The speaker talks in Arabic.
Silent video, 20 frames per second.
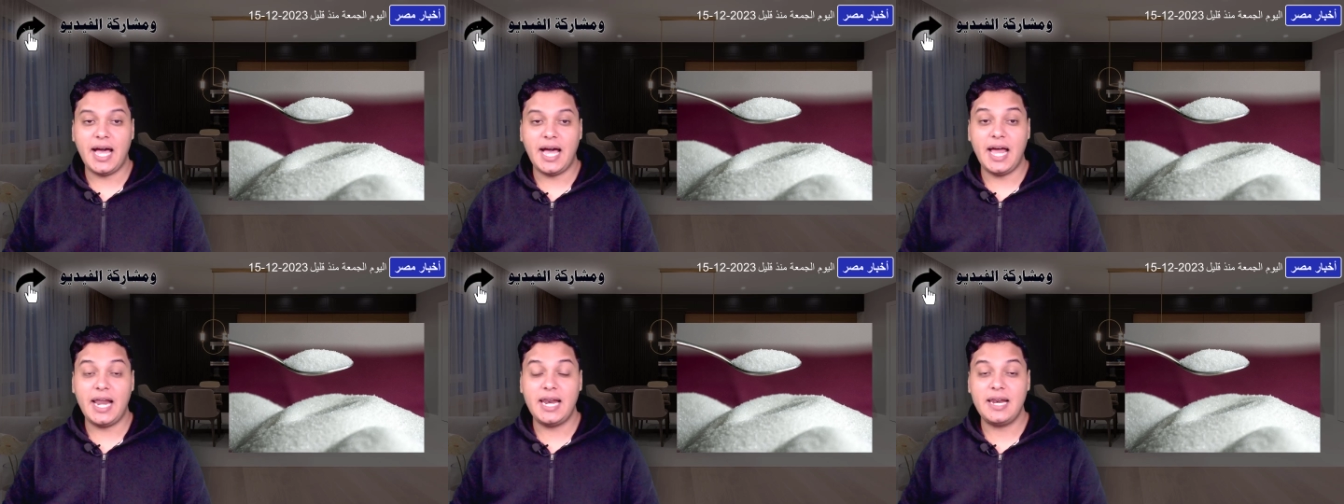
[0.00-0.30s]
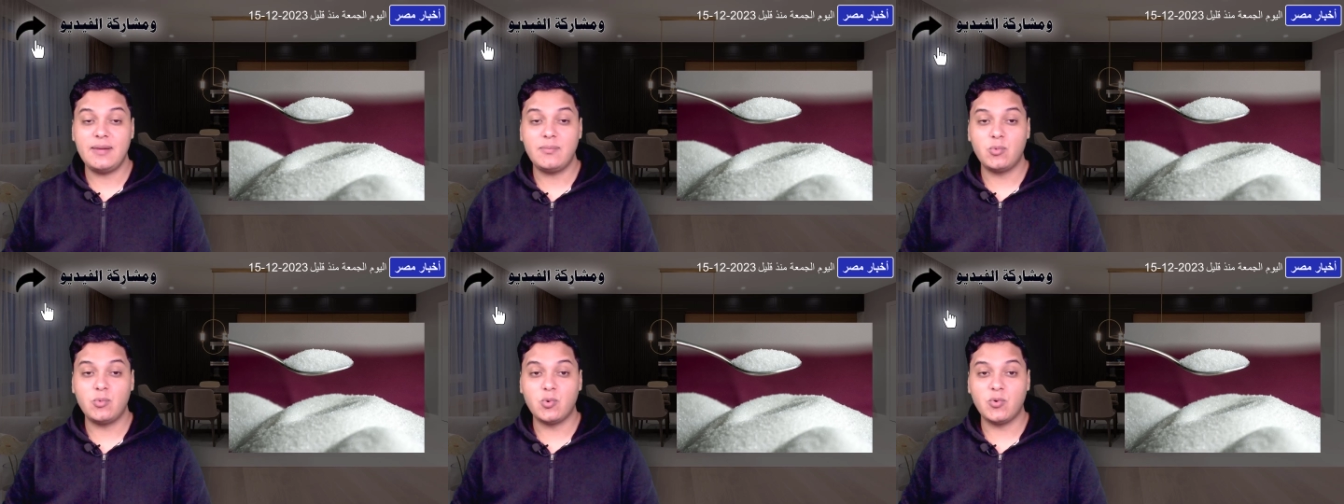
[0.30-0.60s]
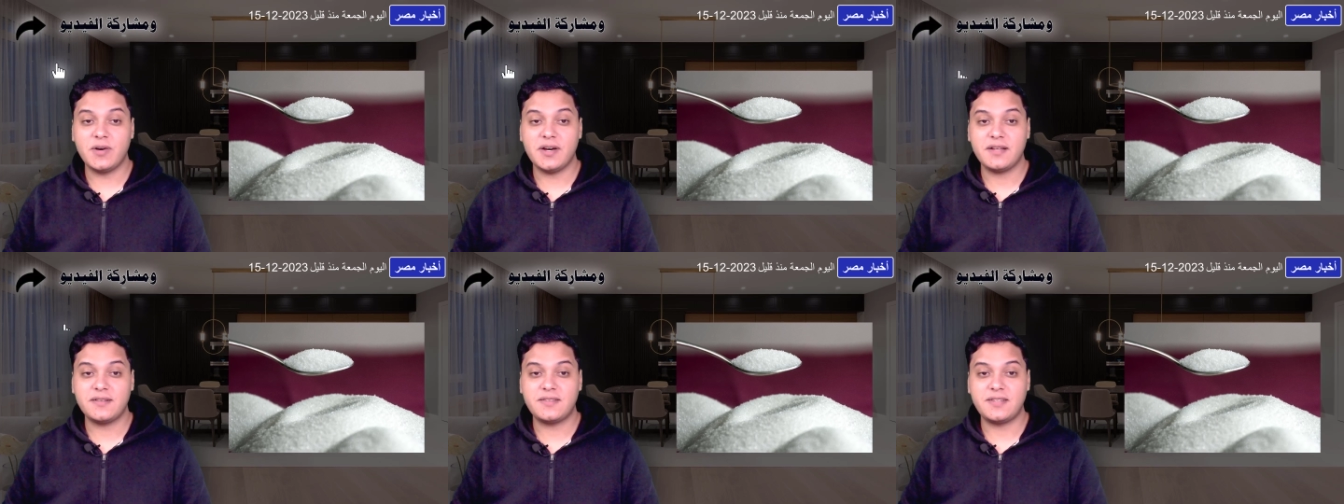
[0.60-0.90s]

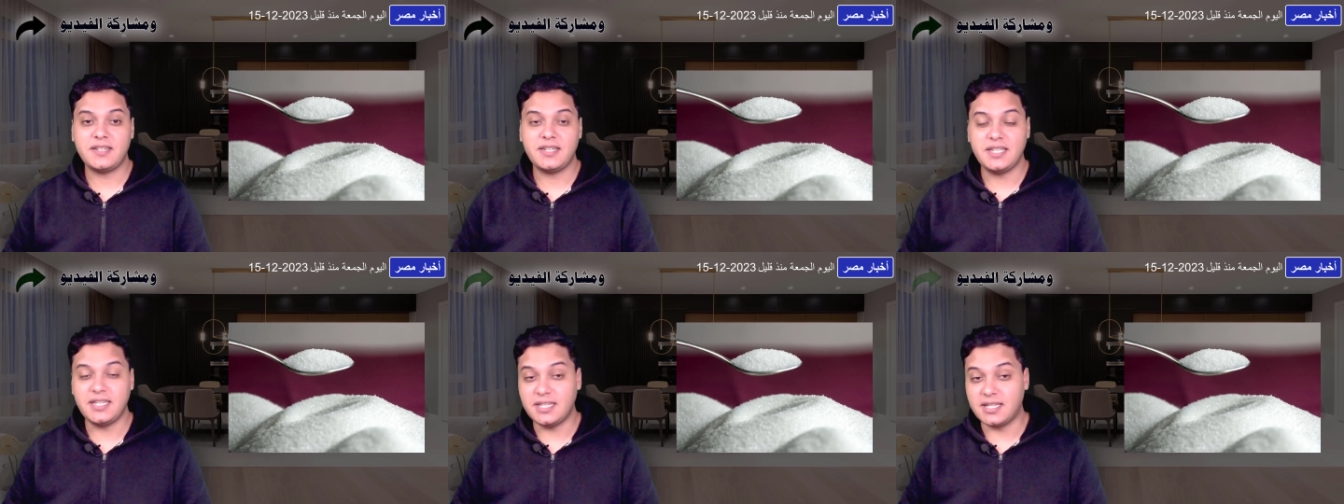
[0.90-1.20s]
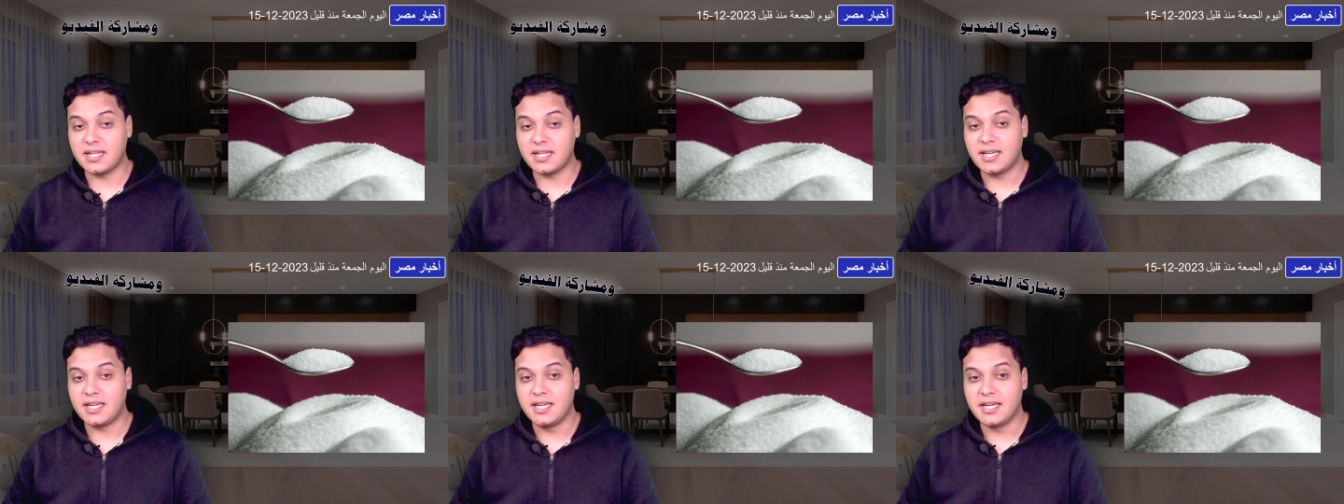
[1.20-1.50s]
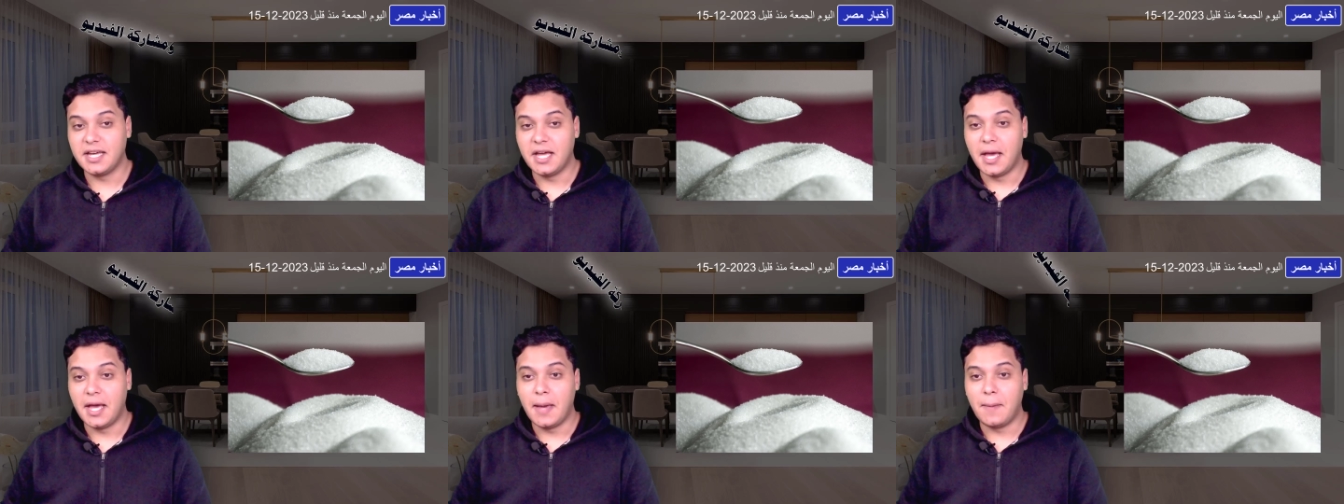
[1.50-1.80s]
المواطنين
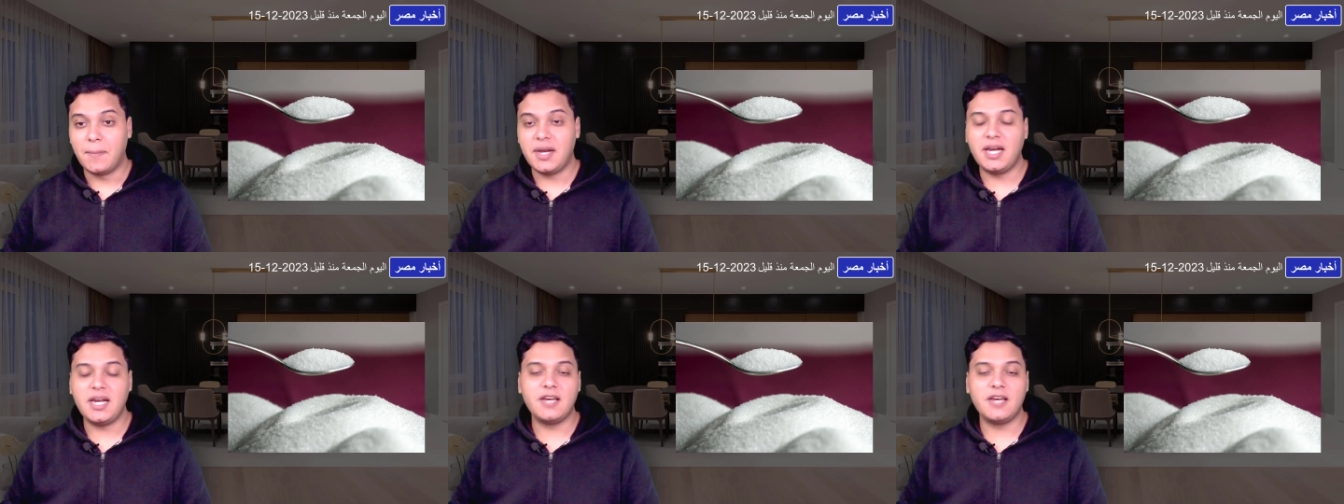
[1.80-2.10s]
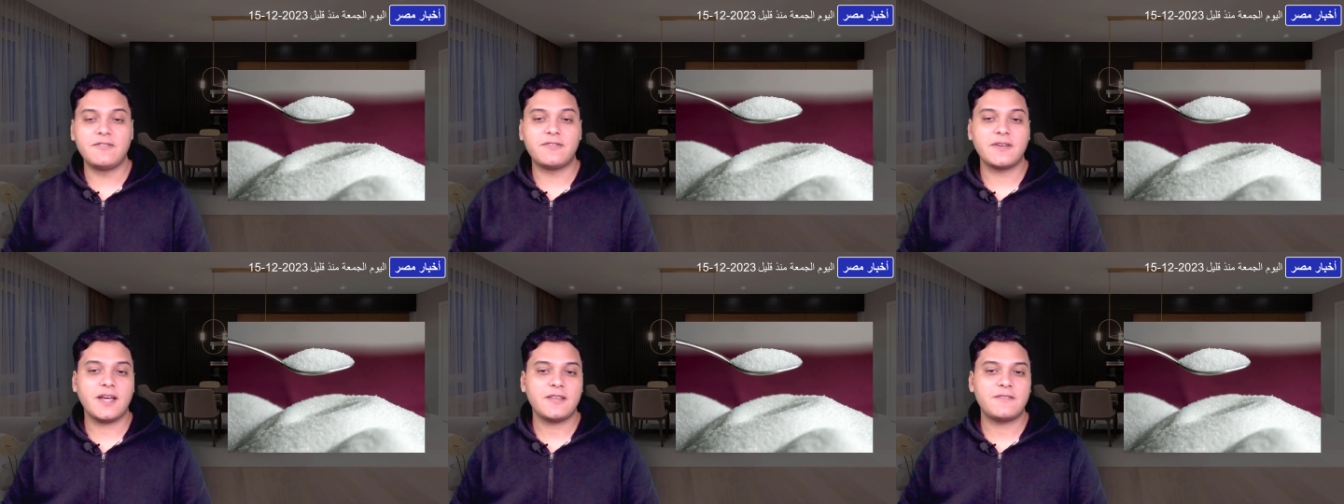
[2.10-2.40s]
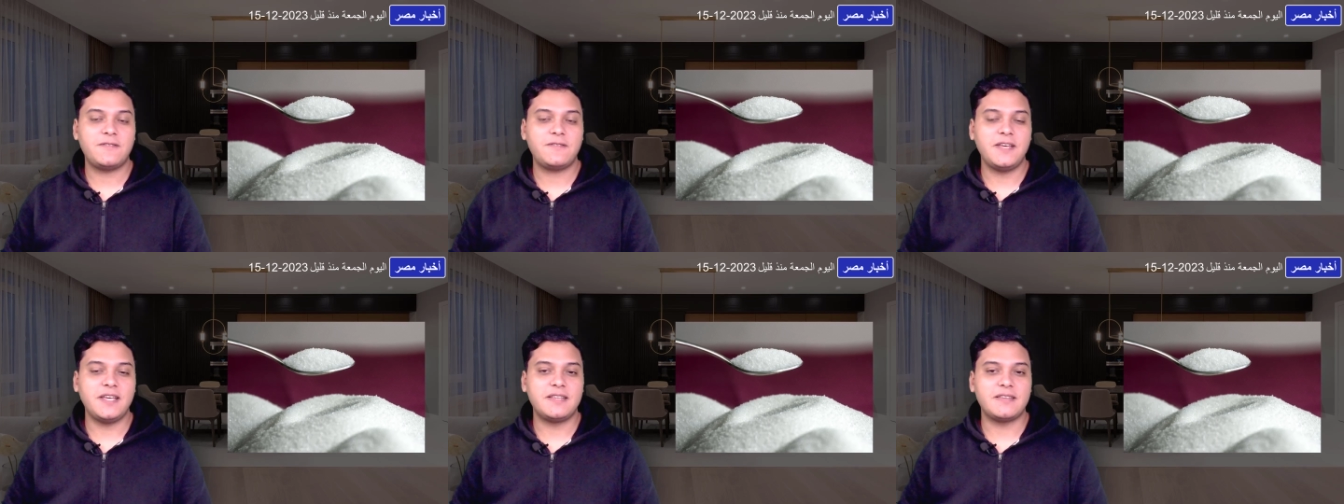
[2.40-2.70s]
من
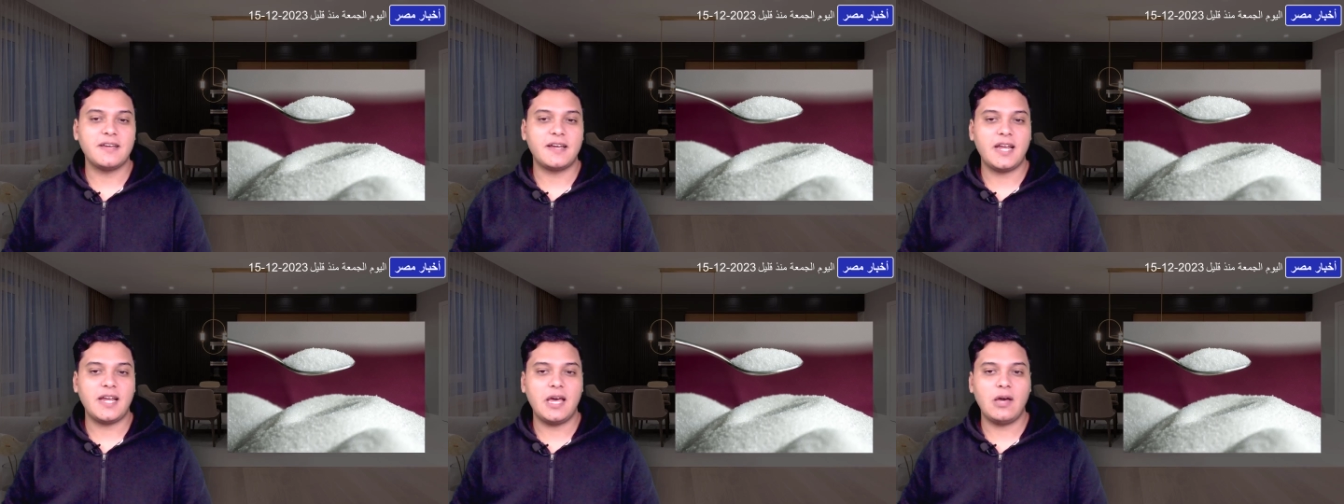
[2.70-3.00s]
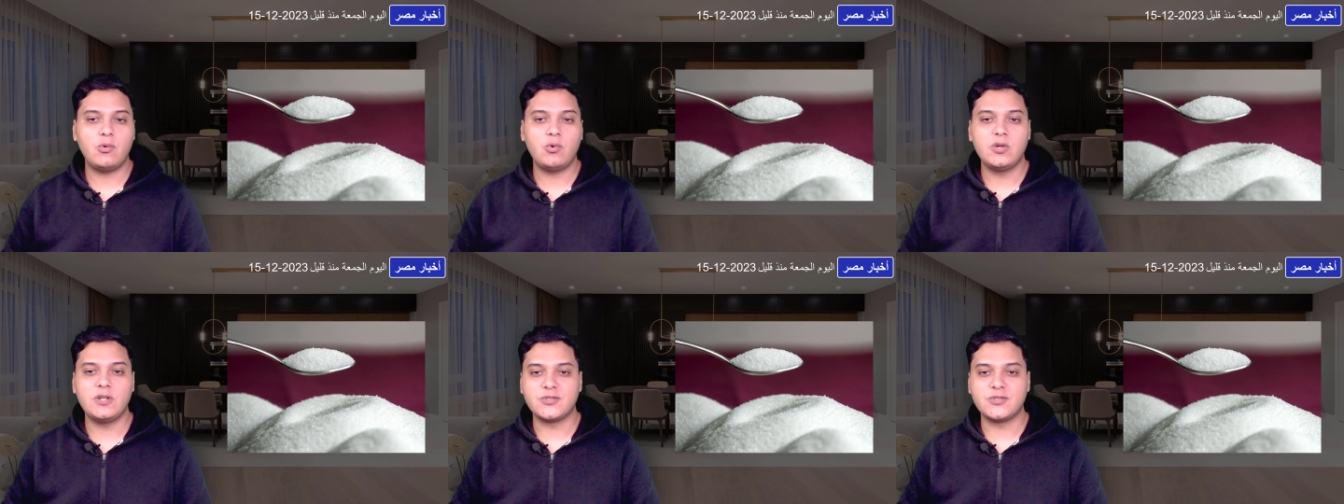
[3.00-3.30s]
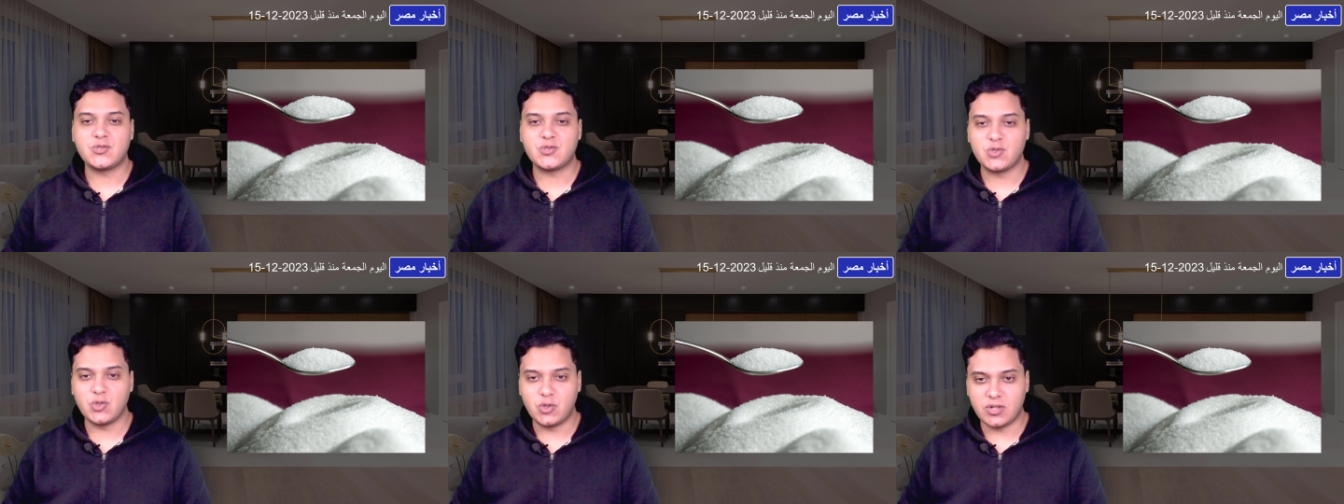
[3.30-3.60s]
الإفراط في تناول
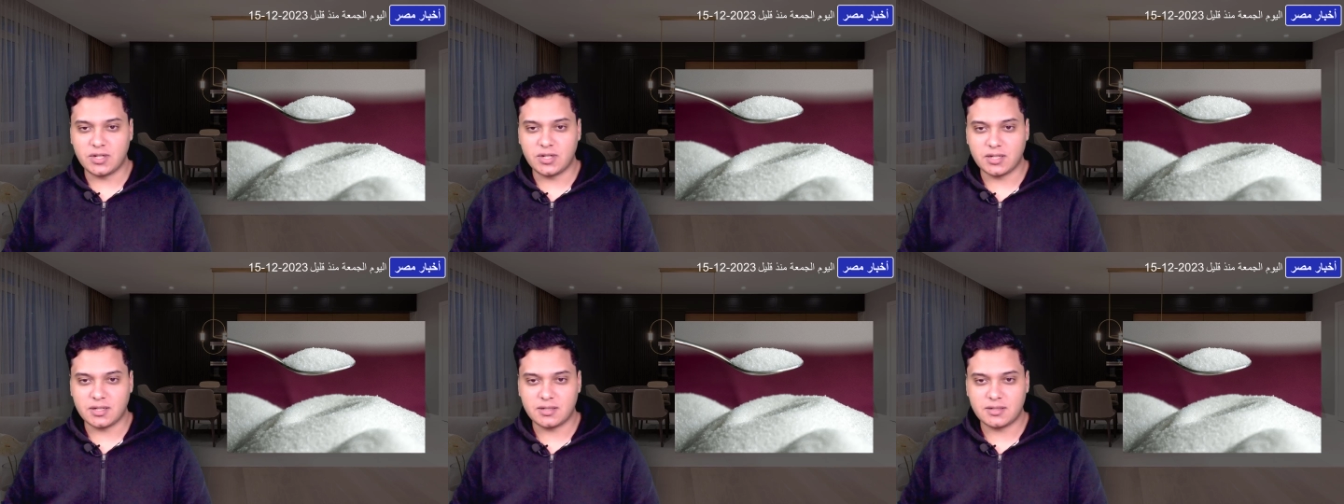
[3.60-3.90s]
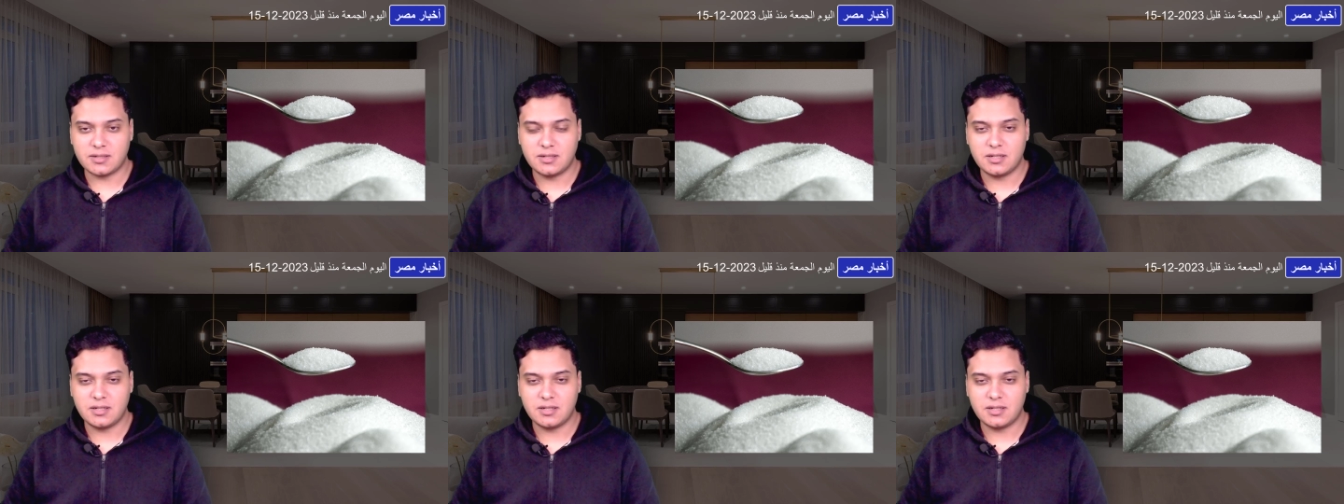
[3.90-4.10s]
السكر